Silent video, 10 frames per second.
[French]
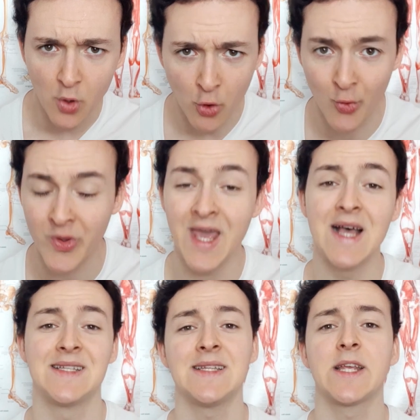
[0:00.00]
Donc
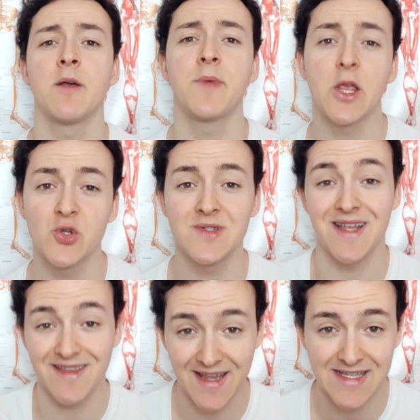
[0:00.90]
ça c'est quand même quelque chose
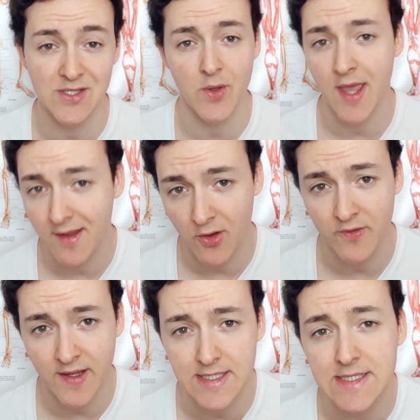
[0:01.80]
d'intéressant à garder en
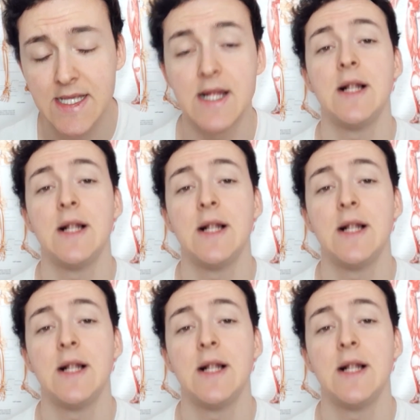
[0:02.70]
tête.